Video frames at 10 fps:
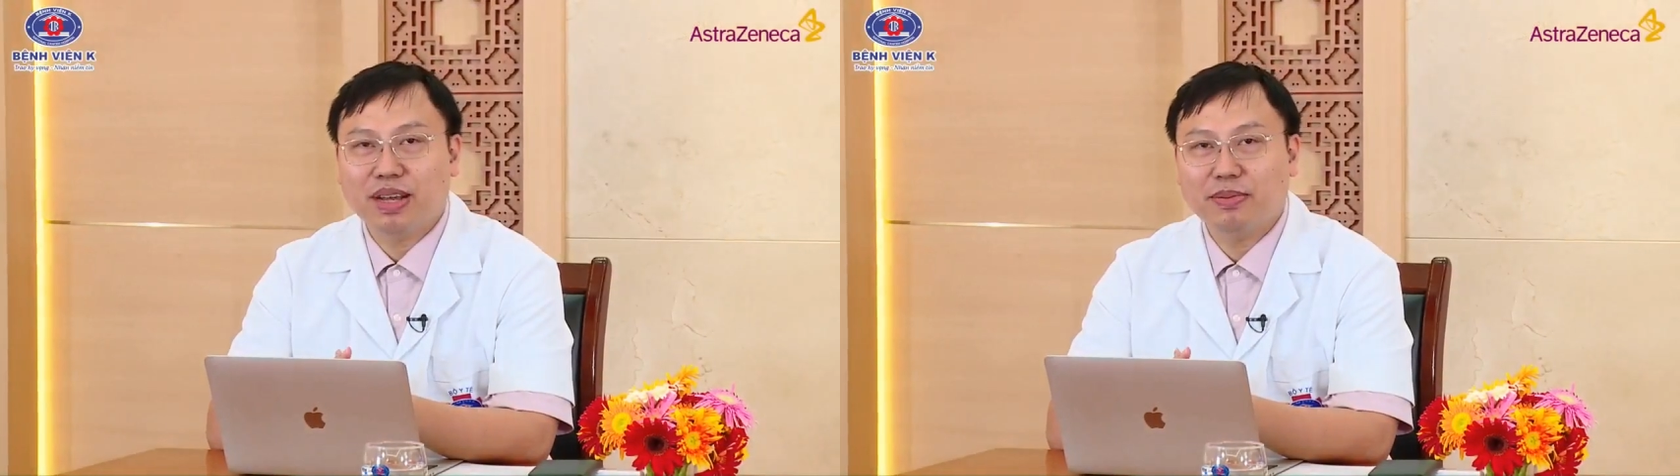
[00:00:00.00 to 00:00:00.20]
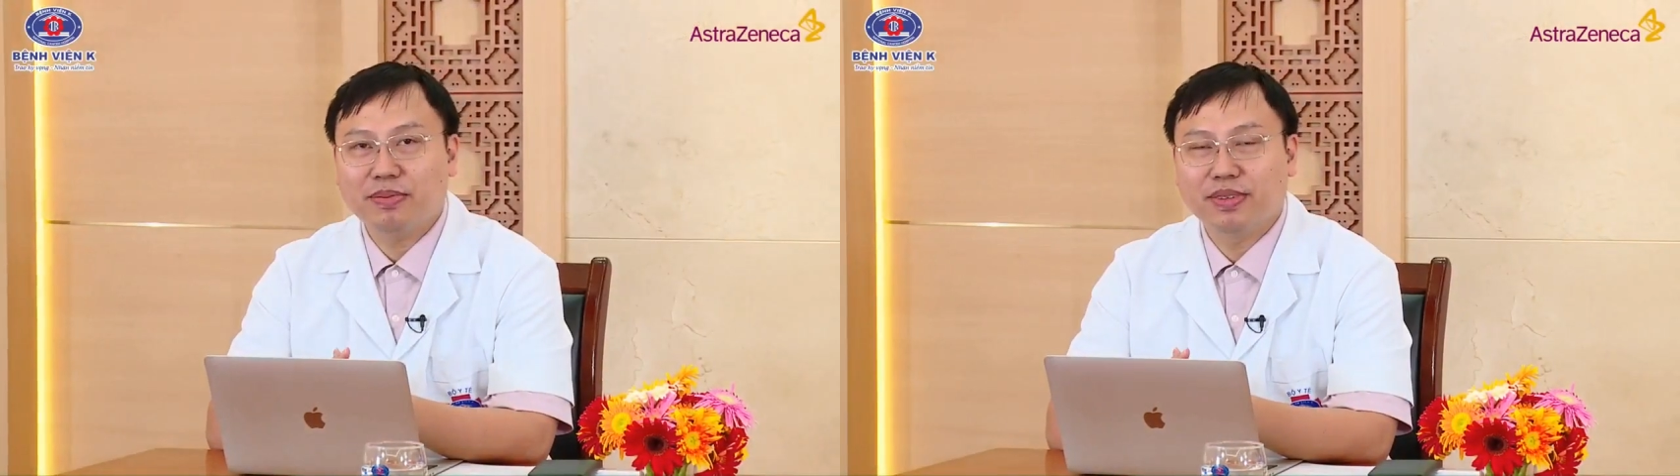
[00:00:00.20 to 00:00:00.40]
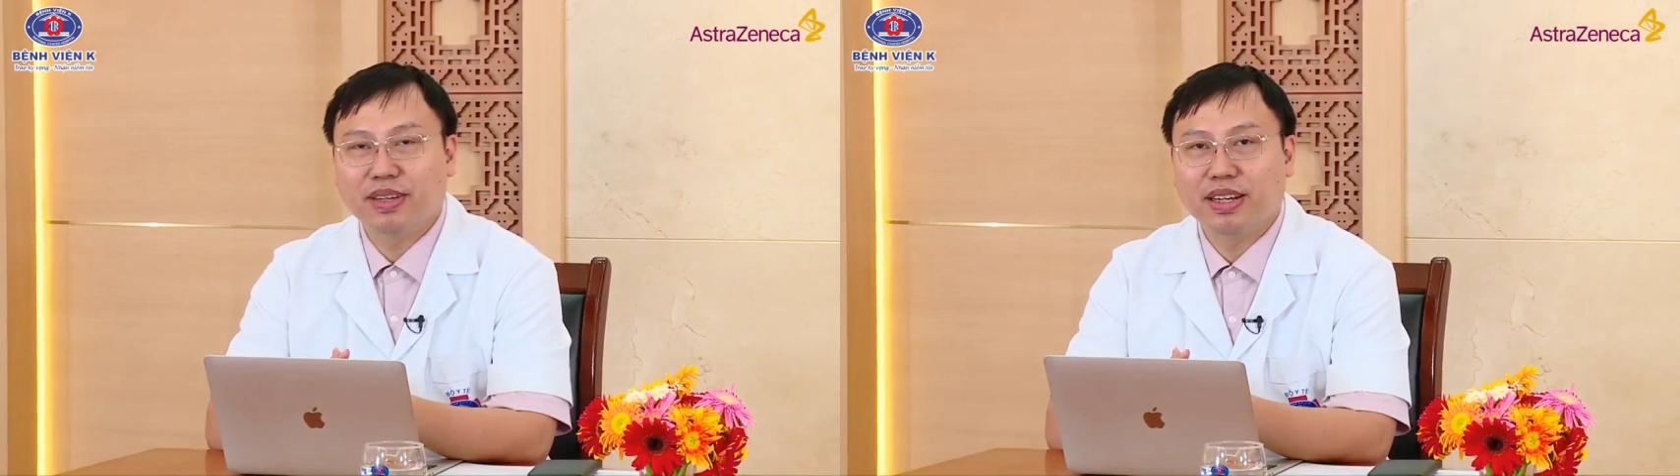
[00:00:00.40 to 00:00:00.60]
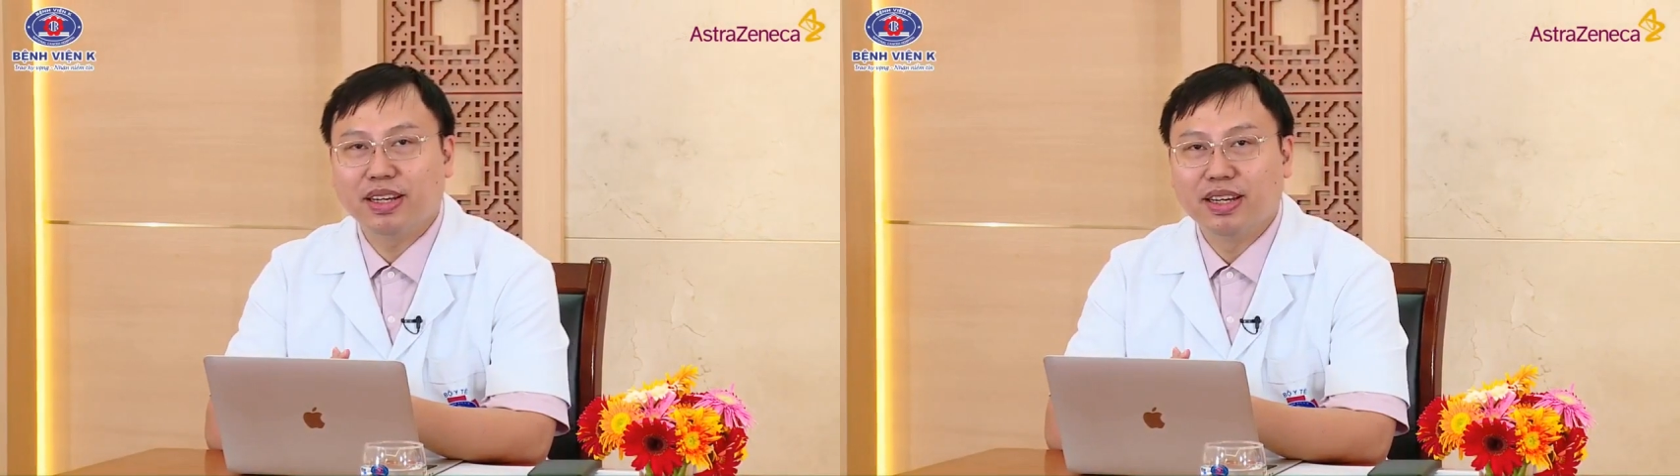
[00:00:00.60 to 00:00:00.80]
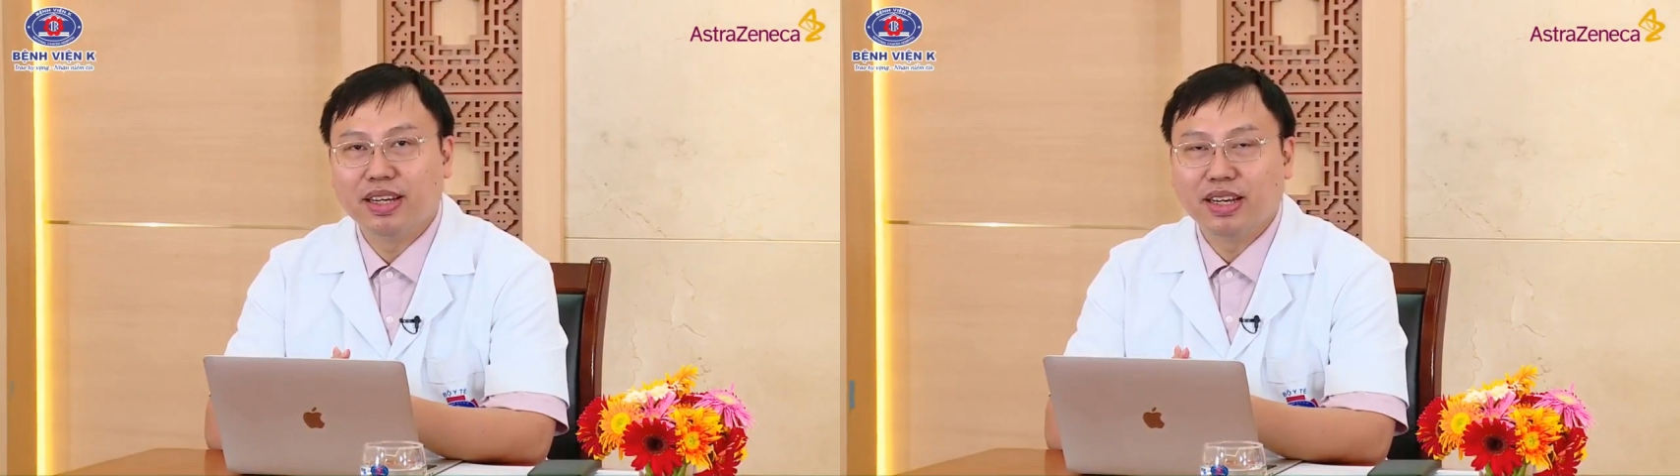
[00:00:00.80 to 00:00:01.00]
pháp về
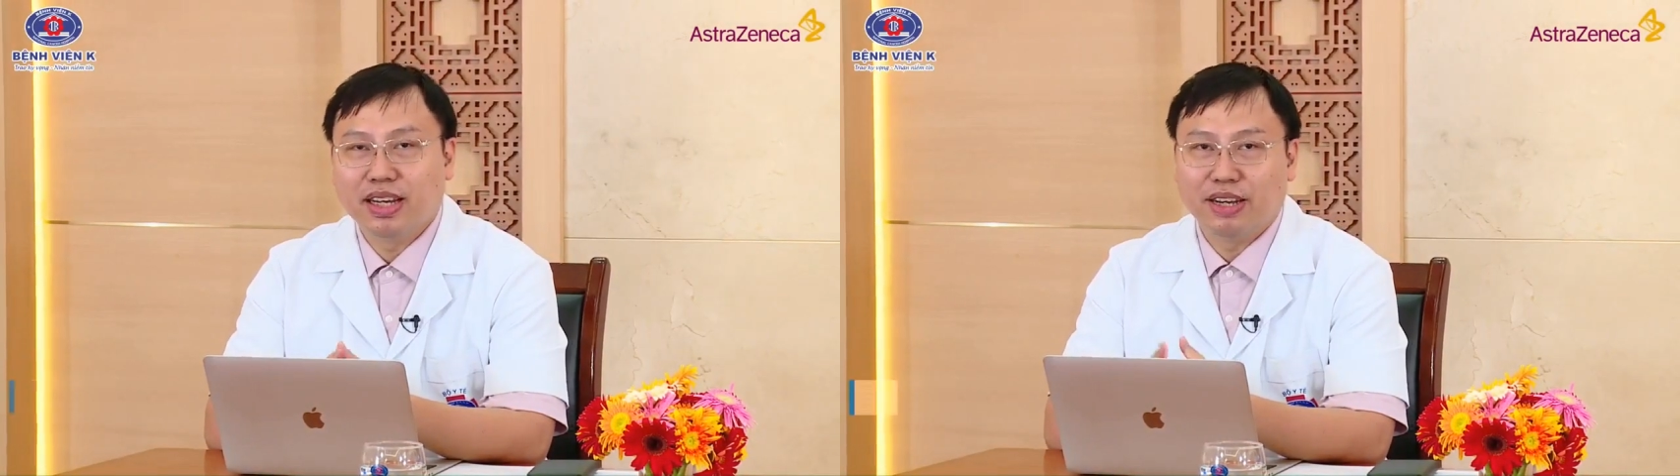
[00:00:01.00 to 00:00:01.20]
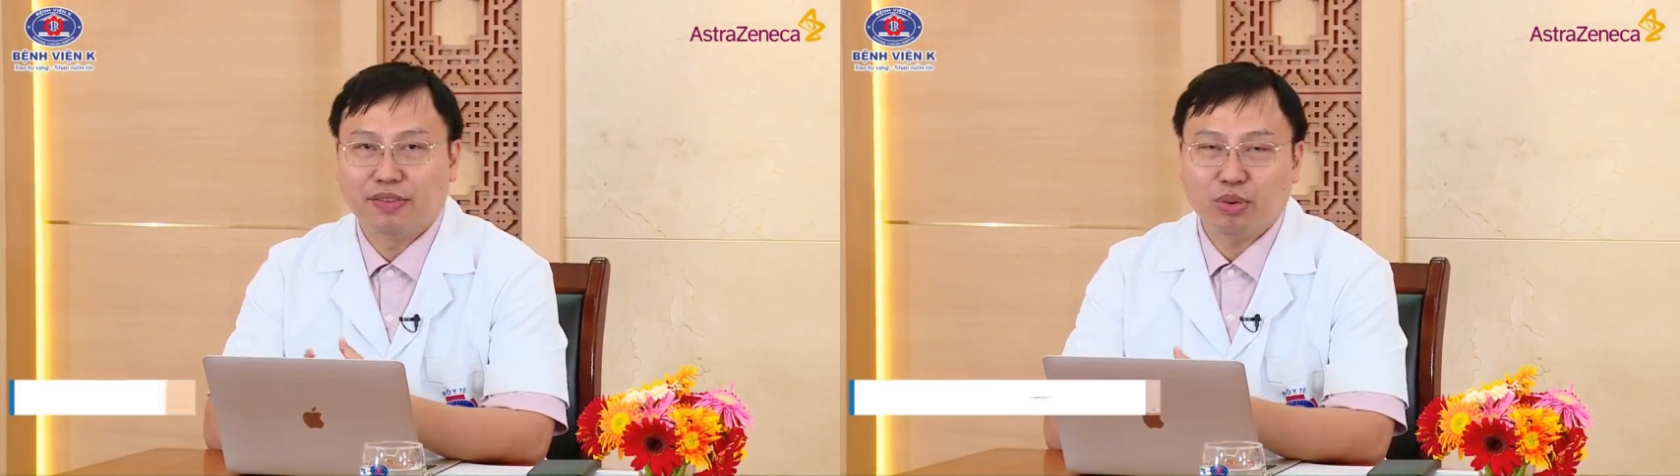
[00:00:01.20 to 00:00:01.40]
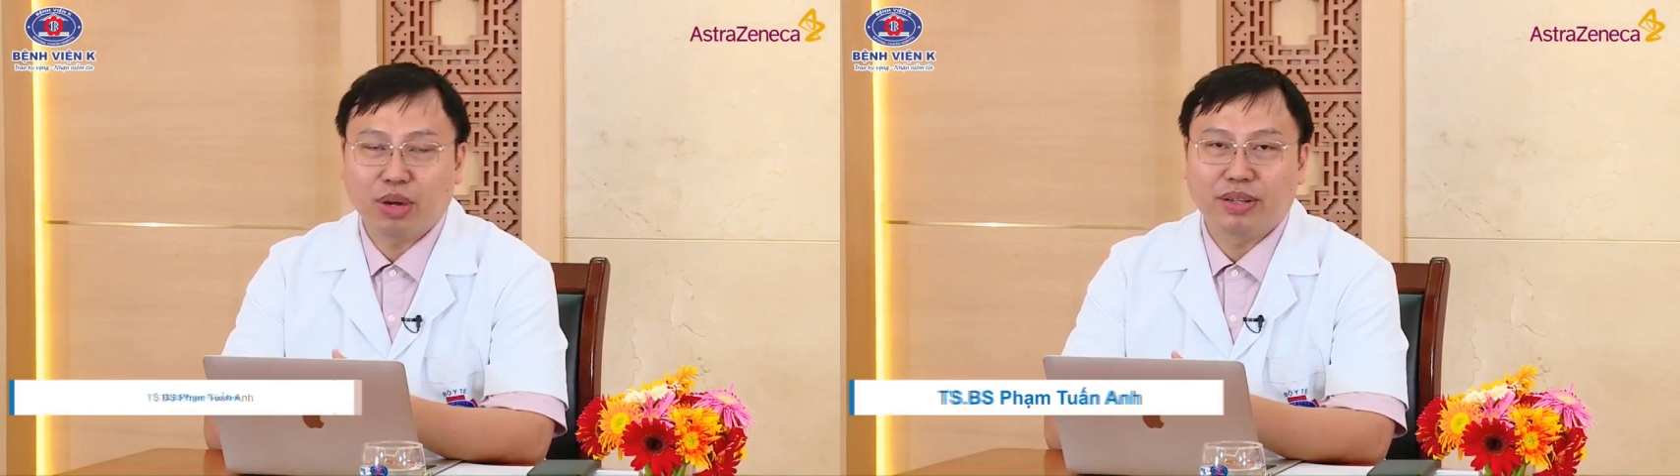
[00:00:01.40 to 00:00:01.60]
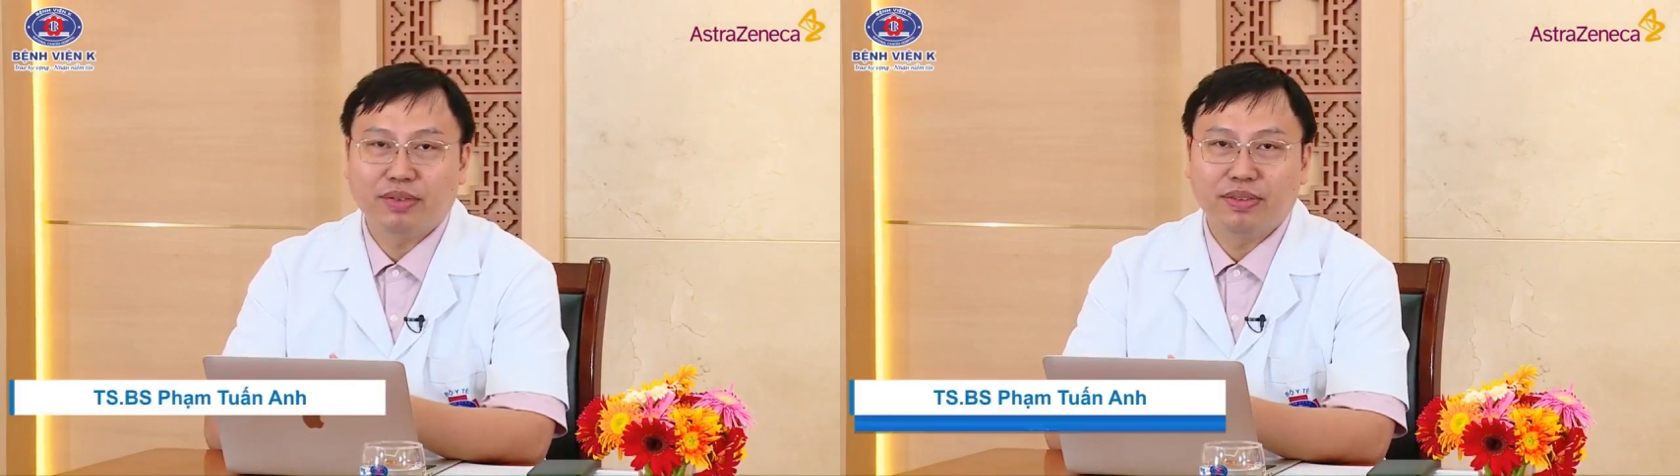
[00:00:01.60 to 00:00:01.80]
à, phẫu thuật,